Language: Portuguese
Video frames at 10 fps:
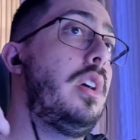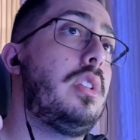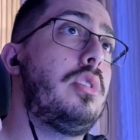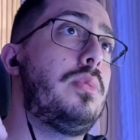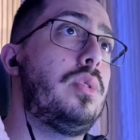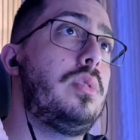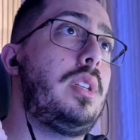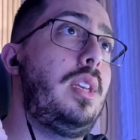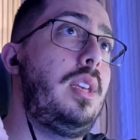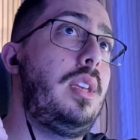todo mundo
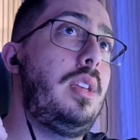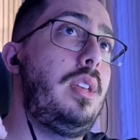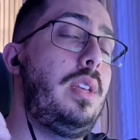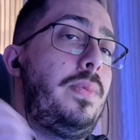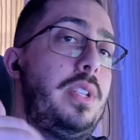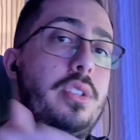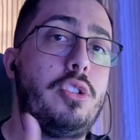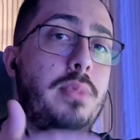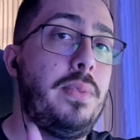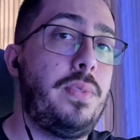que, enfim, de
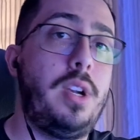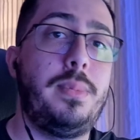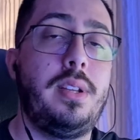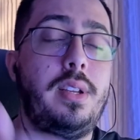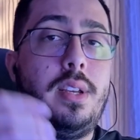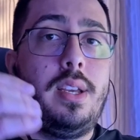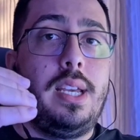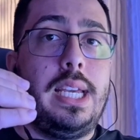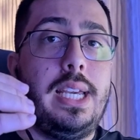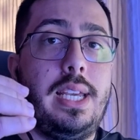alguma forma
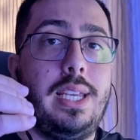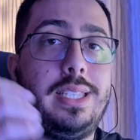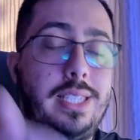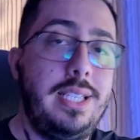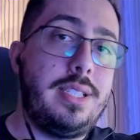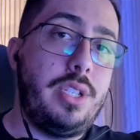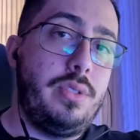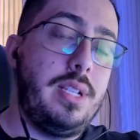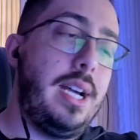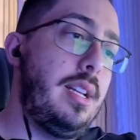é, quis
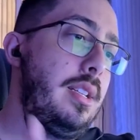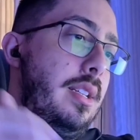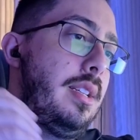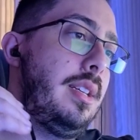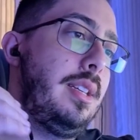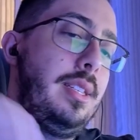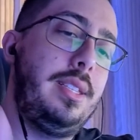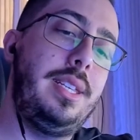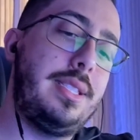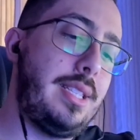ajudar,
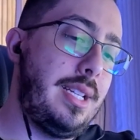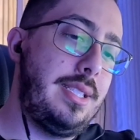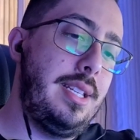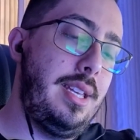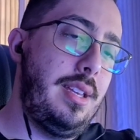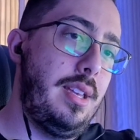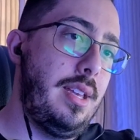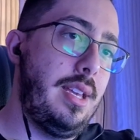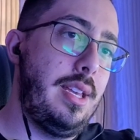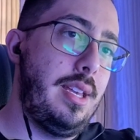quis trazer
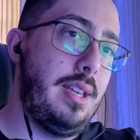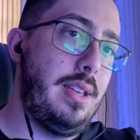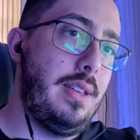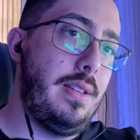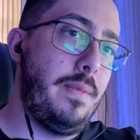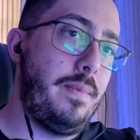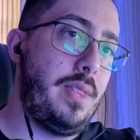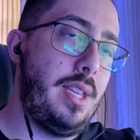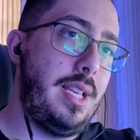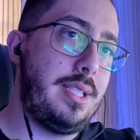é,
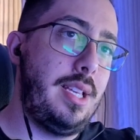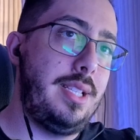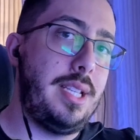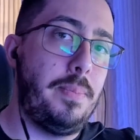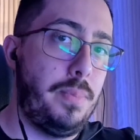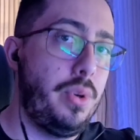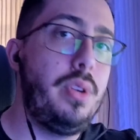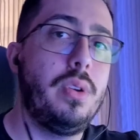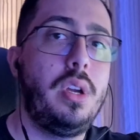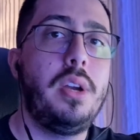essa, esse
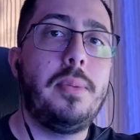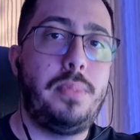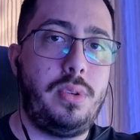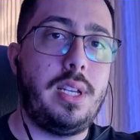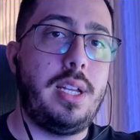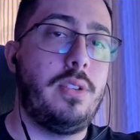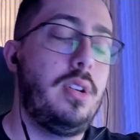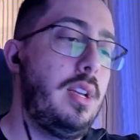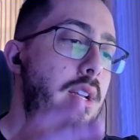apoio para o canal.